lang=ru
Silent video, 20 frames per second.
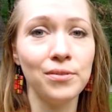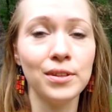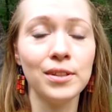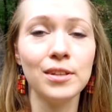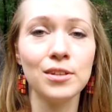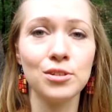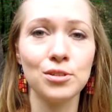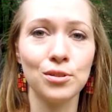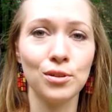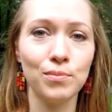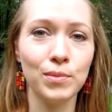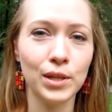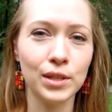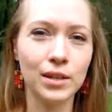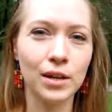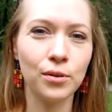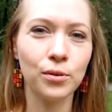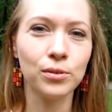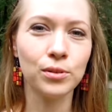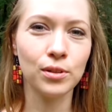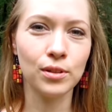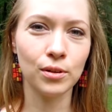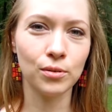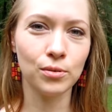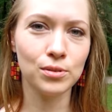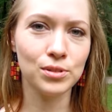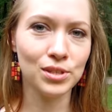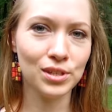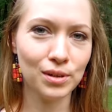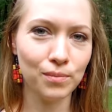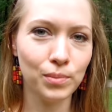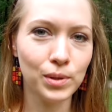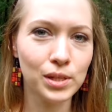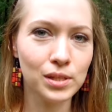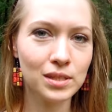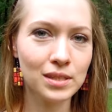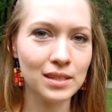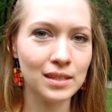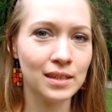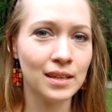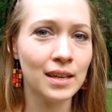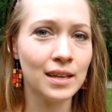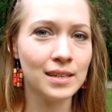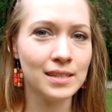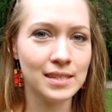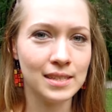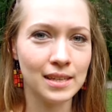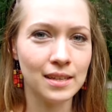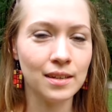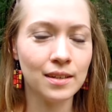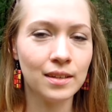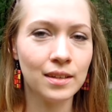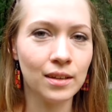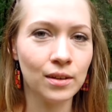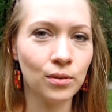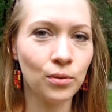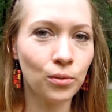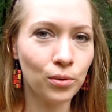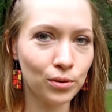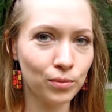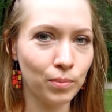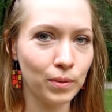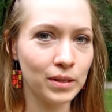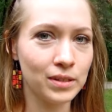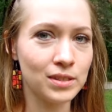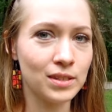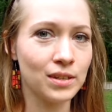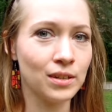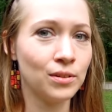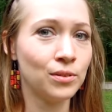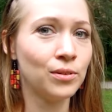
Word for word: видно, что имеет какой-то такой серебристый, серенький отблеск.